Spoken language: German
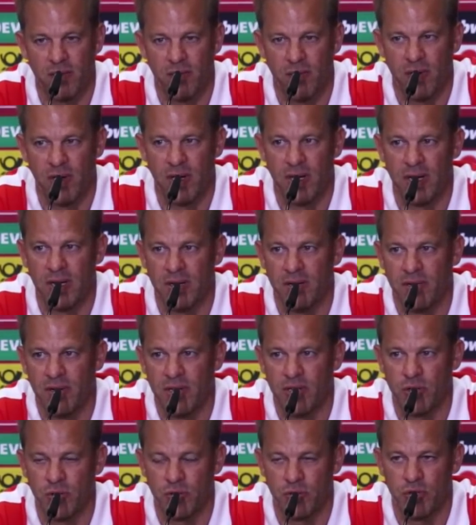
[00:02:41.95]
war,
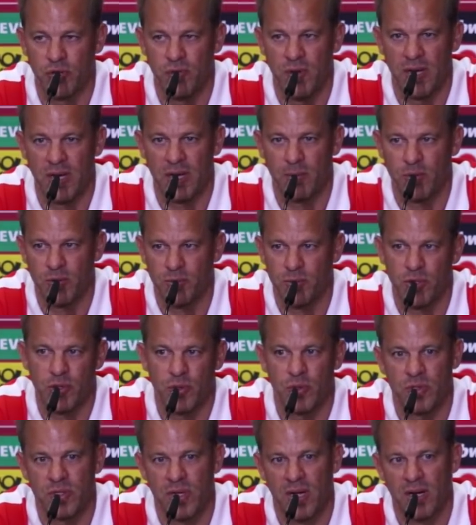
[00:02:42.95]
war schon schwierig, muss man
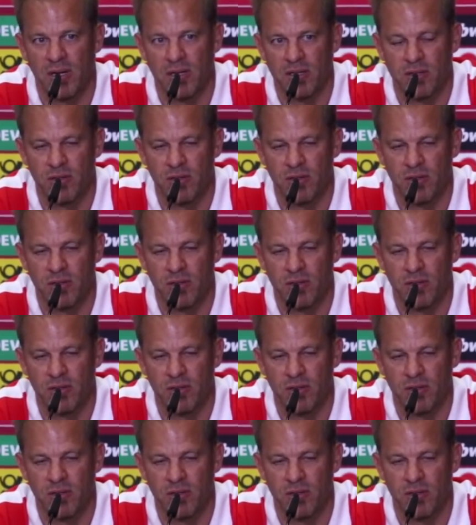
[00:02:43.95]
schon sagen.